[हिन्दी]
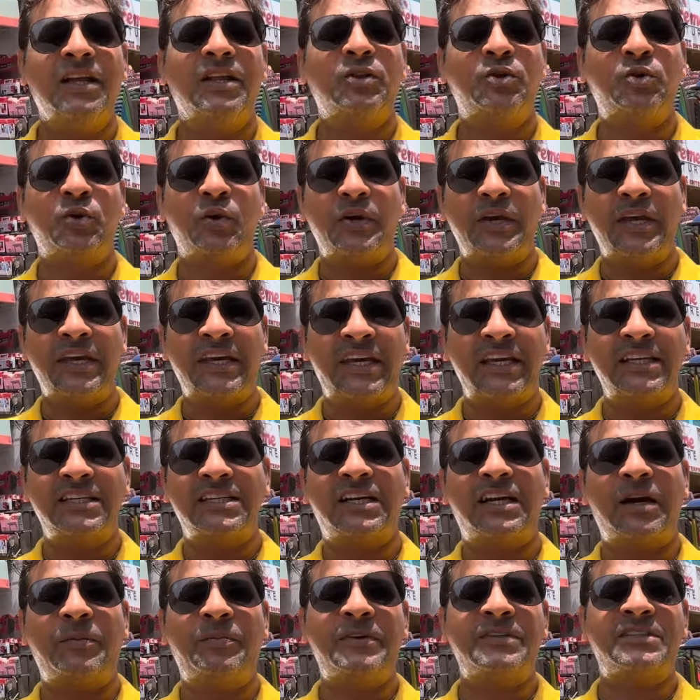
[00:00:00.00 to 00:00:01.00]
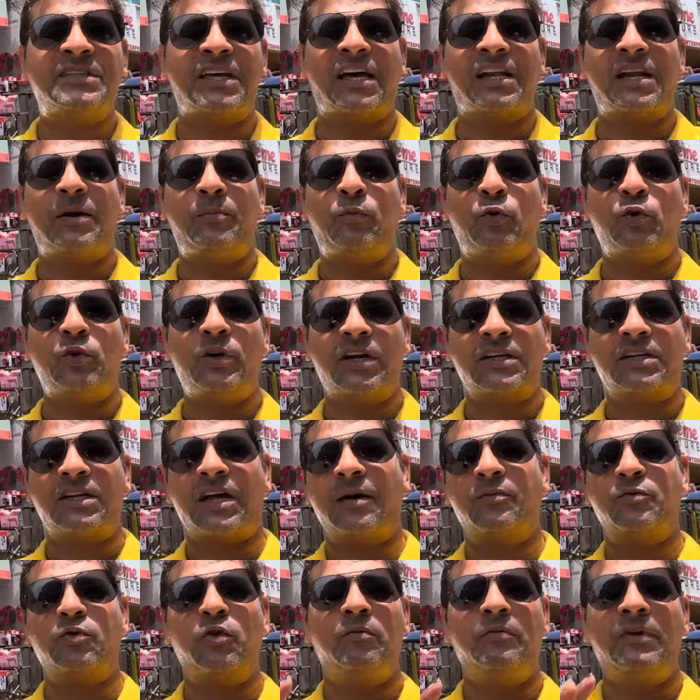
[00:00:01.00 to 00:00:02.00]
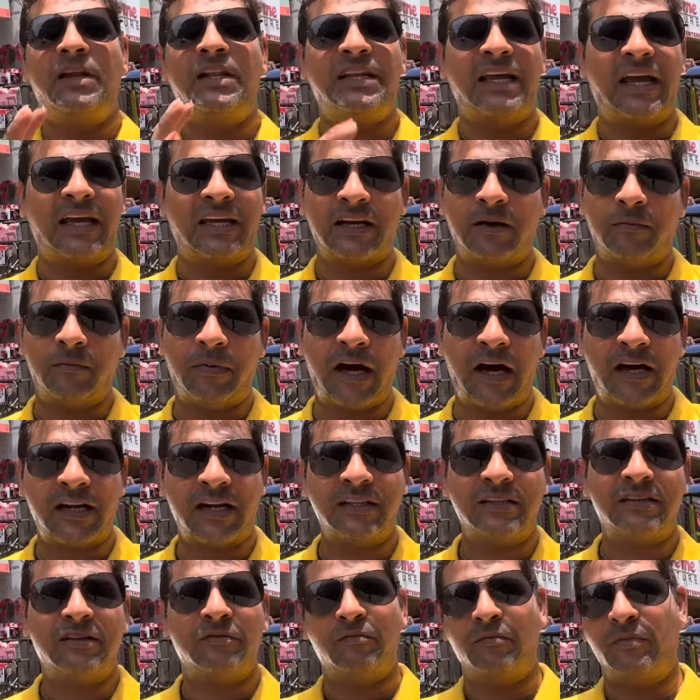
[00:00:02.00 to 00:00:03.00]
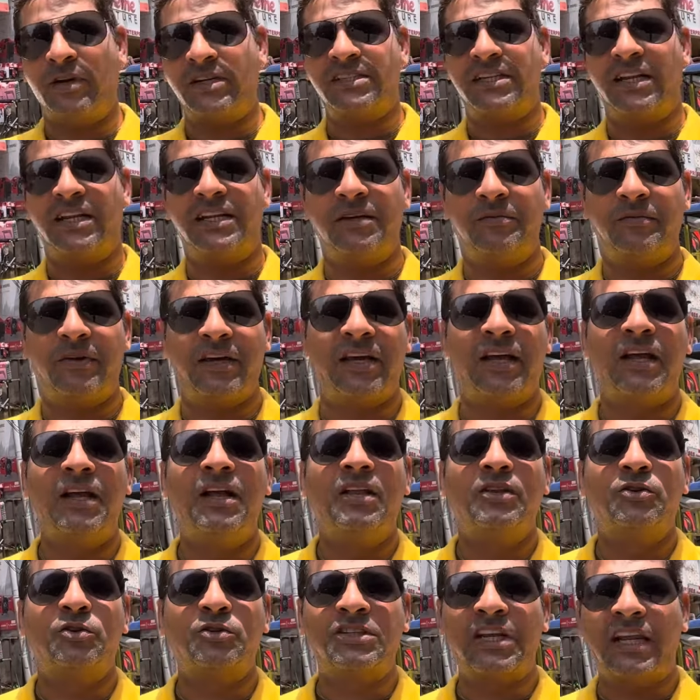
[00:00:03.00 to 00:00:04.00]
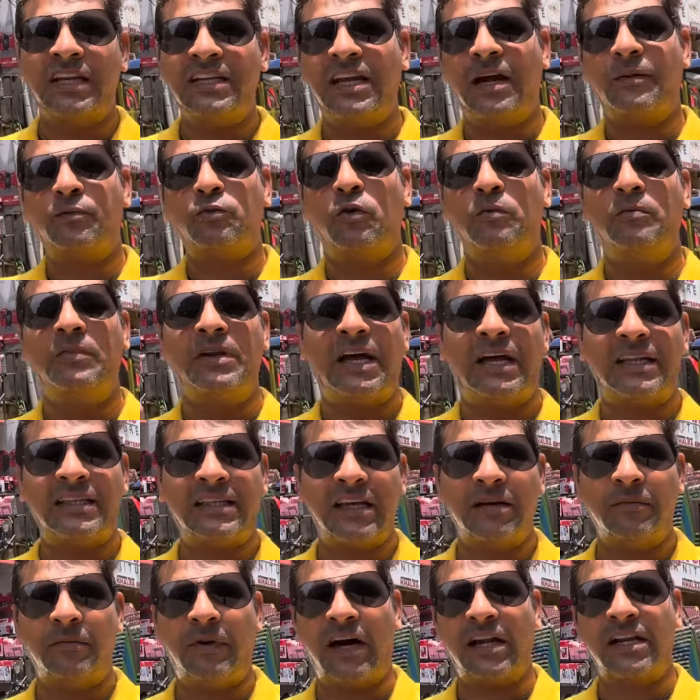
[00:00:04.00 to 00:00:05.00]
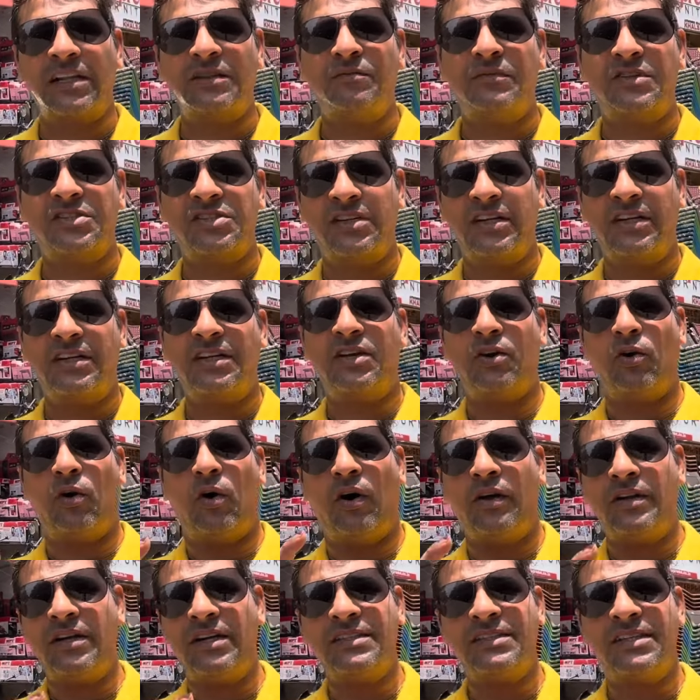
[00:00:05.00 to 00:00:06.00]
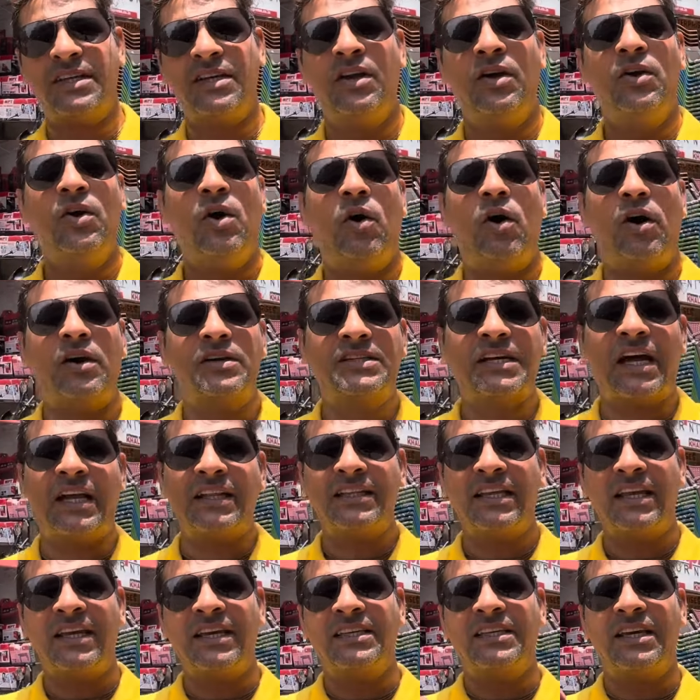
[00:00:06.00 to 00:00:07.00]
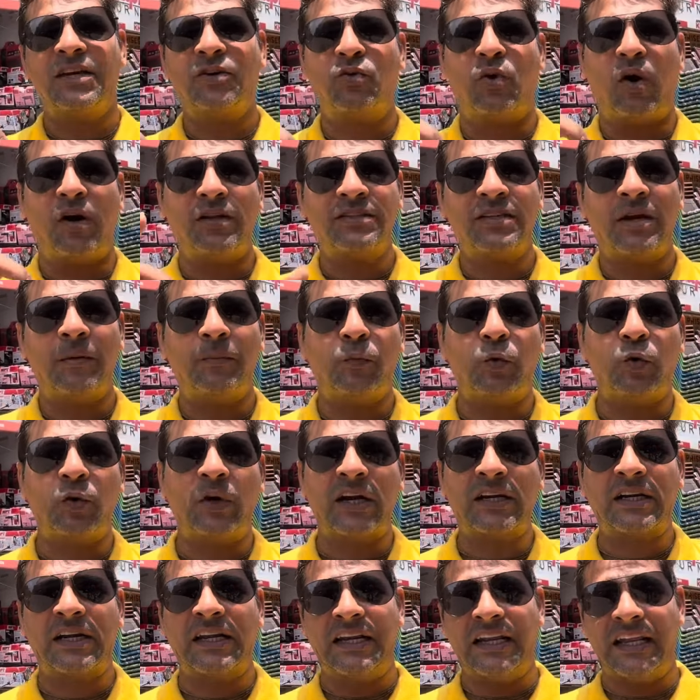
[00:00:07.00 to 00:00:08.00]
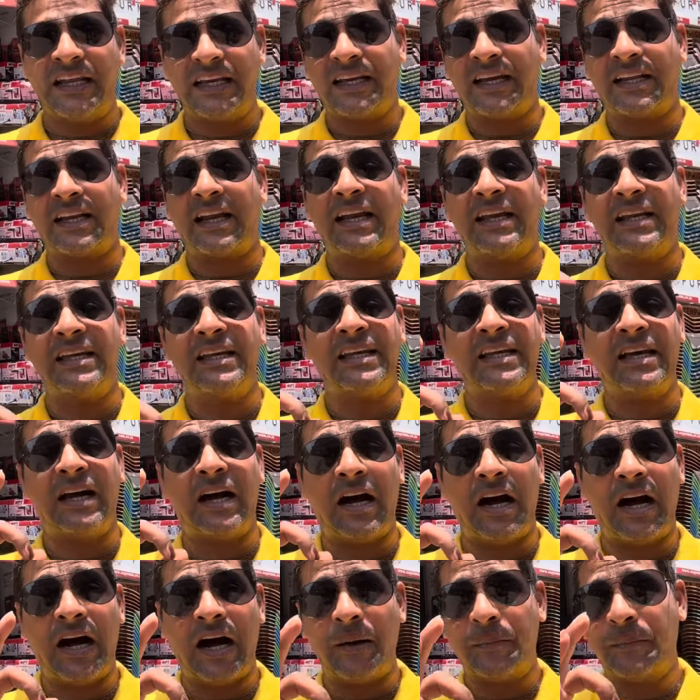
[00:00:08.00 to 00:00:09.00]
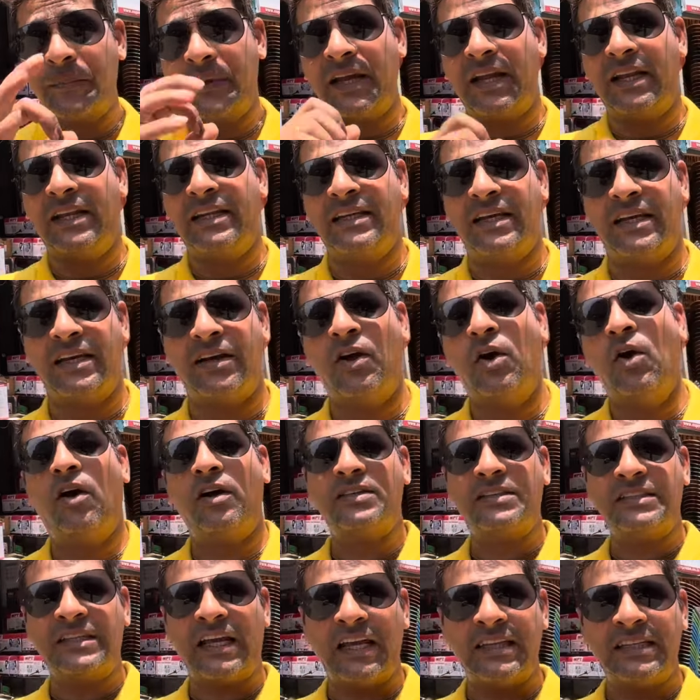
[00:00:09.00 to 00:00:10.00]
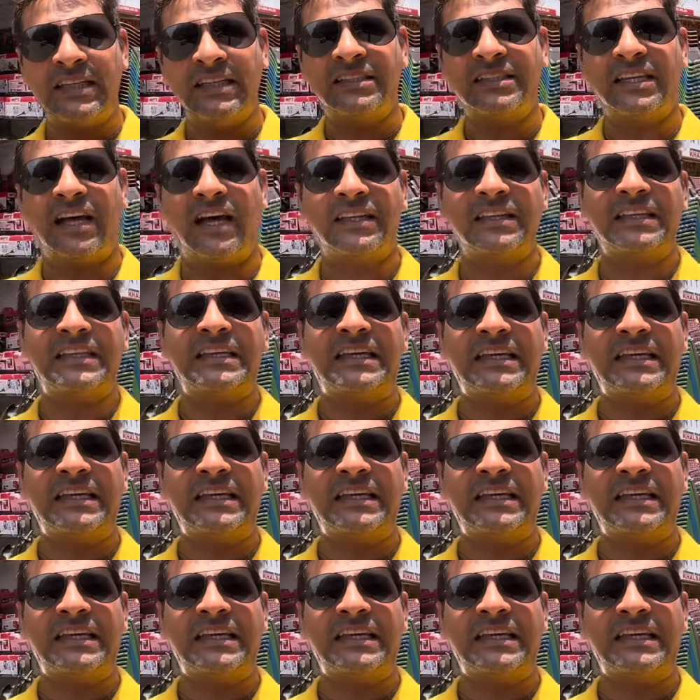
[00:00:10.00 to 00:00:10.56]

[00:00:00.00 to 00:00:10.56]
तो एक ही जगह पे सारा प्रोडक्ट आपको मिल जाएगा भारत मशीनरी में तो चलिए आपको मिलाते हैं भारत मशीनरी के ऑनर से और जानते हैं कि ये कौन सा प्रोडक्ट लेकर आए हैं आपके लिए और साथ ही साथ